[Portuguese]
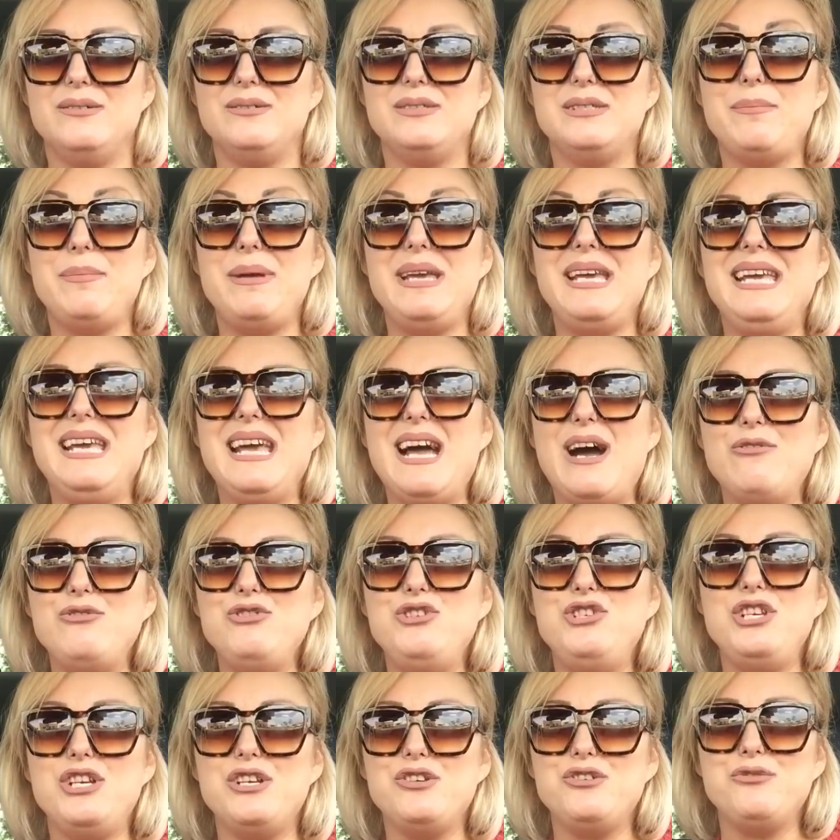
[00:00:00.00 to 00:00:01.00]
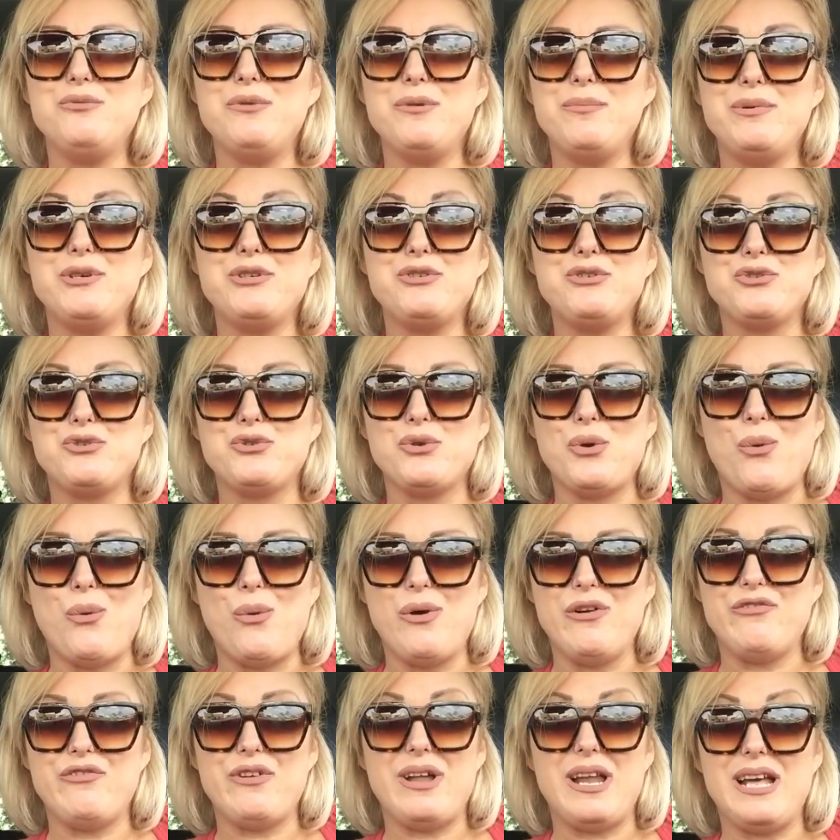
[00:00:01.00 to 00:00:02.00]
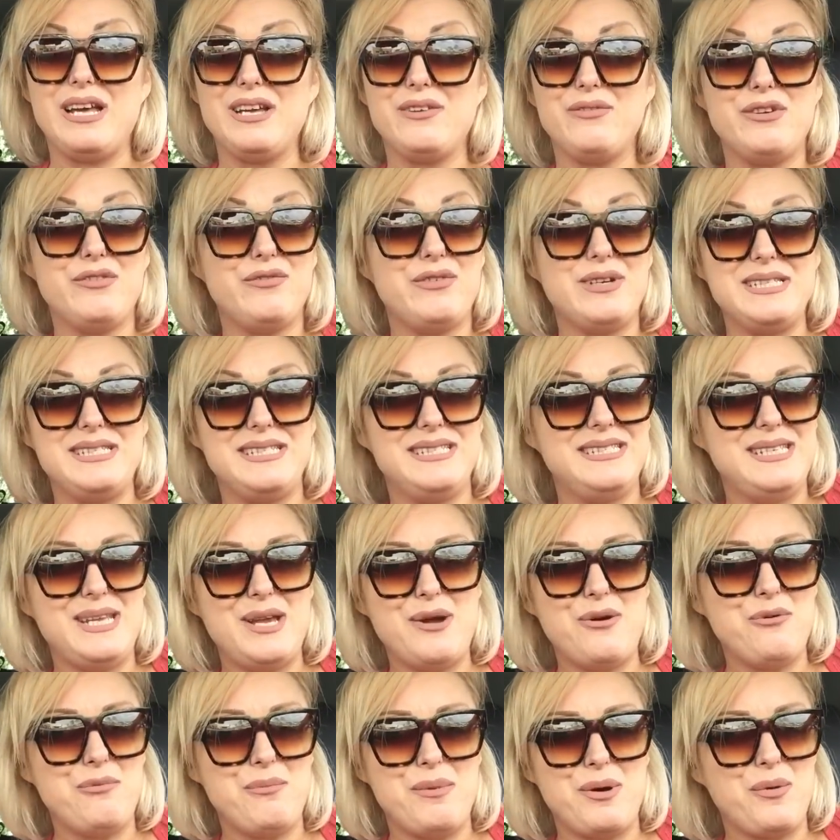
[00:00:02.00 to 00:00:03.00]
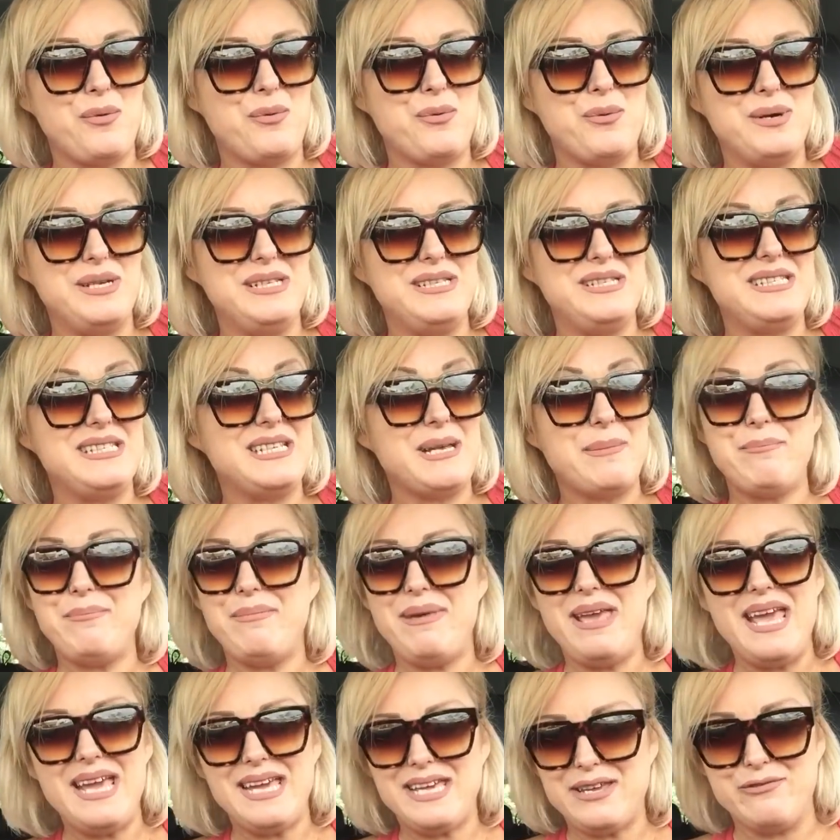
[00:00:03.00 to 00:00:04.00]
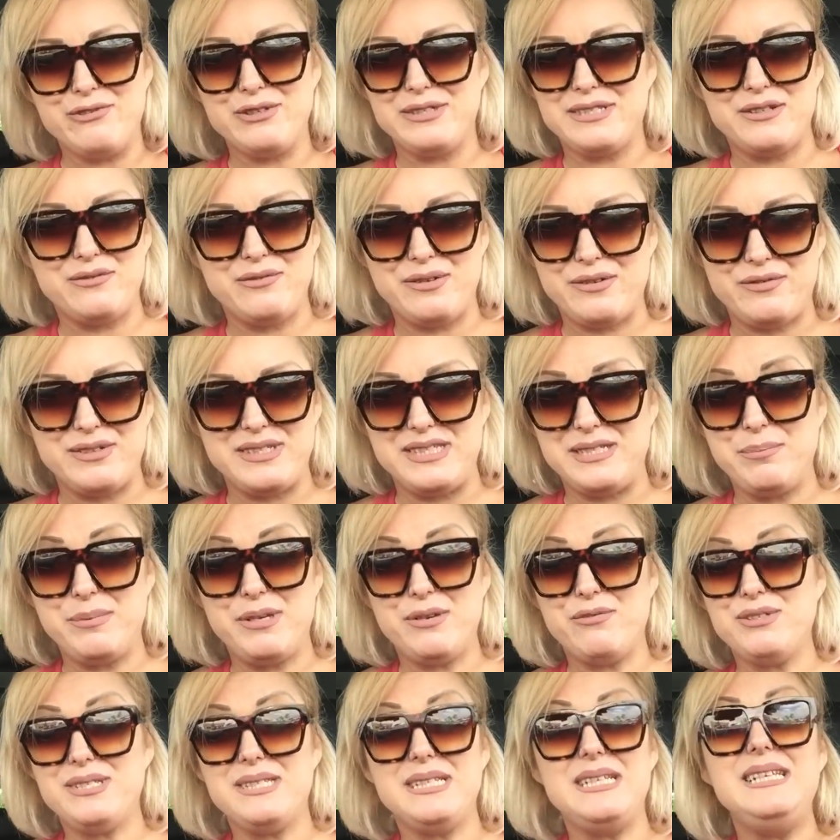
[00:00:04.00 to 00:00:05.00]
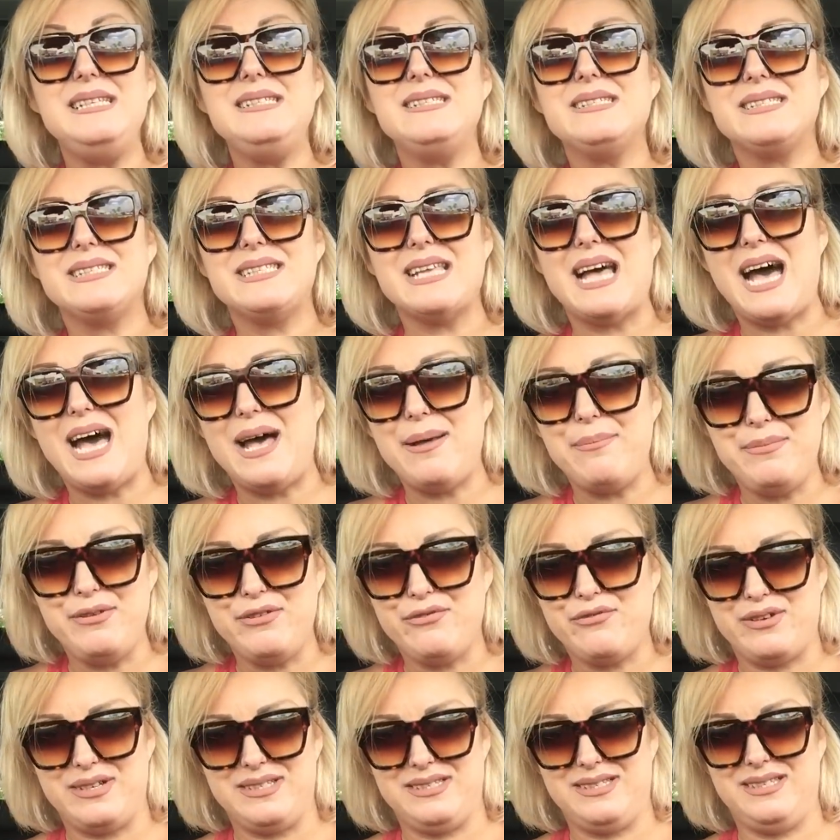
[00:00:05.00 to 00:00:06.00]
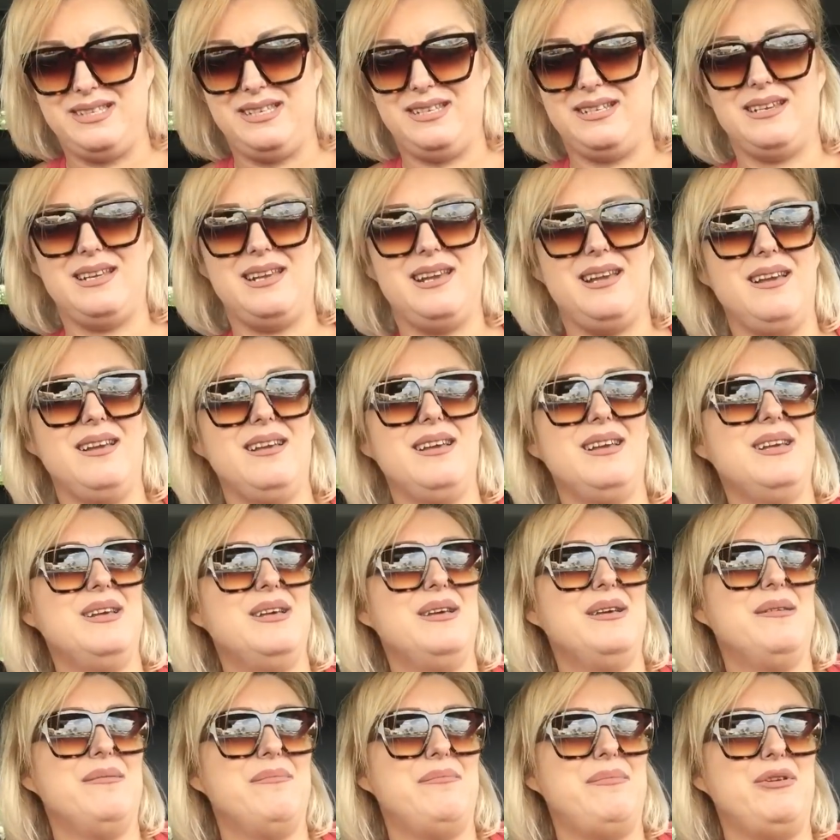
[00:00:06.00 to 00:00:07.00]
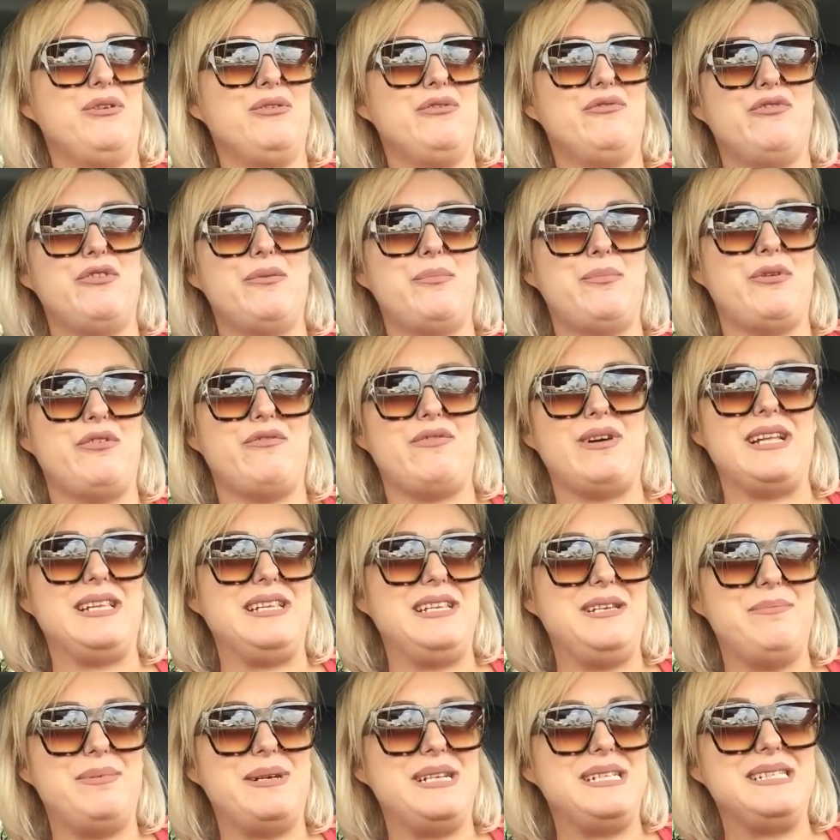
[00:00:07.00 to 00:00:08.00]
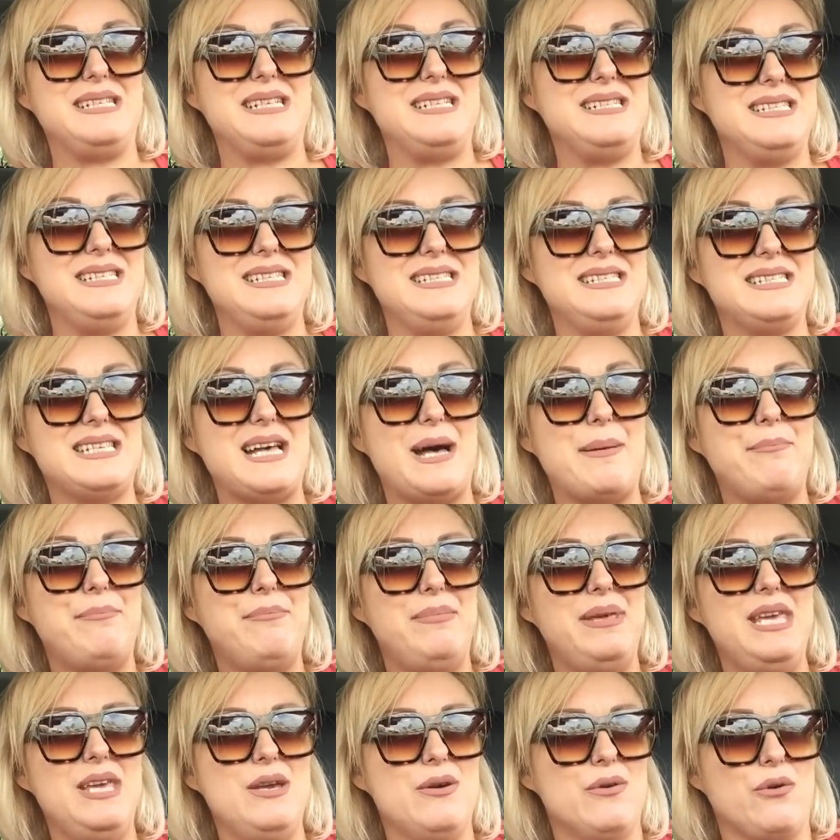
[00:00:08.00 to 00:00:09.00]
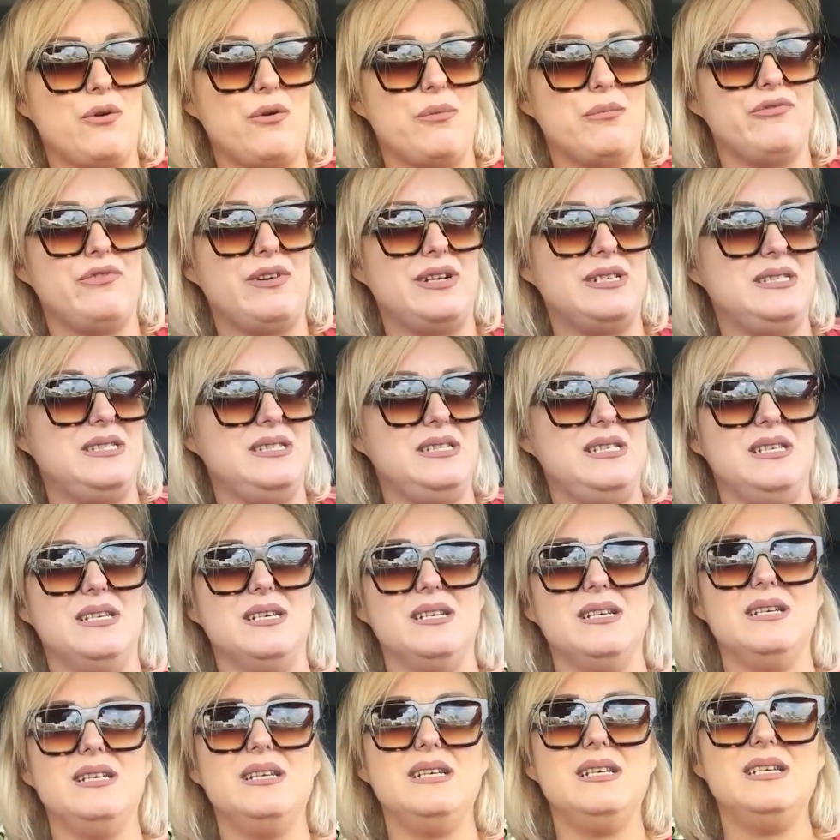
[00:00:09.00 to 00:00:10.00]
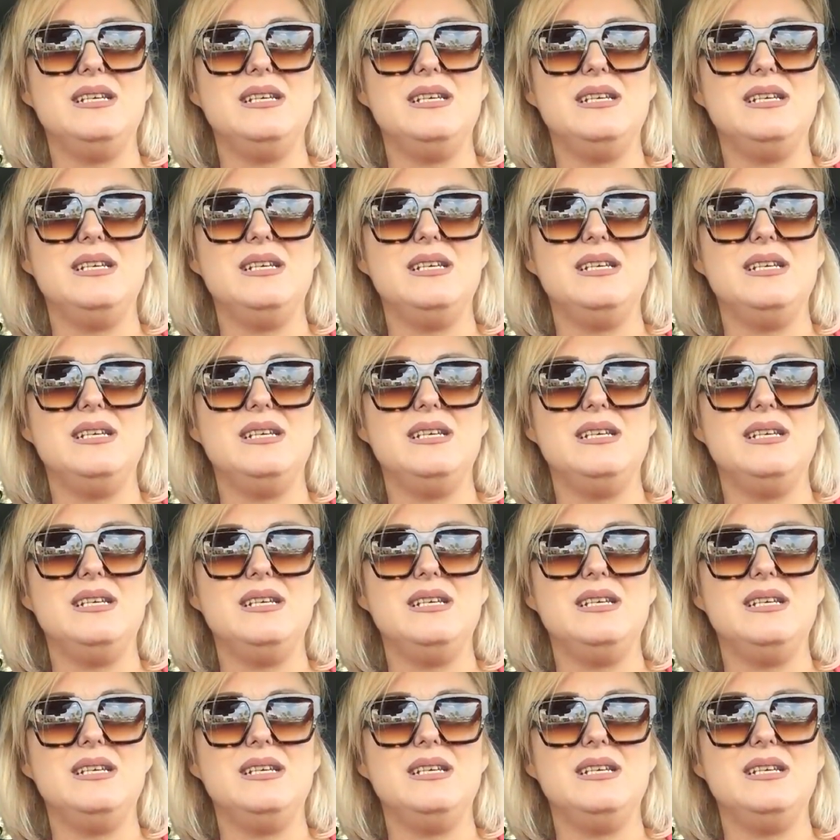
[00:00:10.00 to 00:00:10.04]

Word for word: Se pegar o dinheiro de uma pessoa, falar que vai fazer alguma coisa, saber que você não vai fazer, porque você nem sabe fazer, né? Pelo que foi provado ali, parece que eles nem sabiam como fazia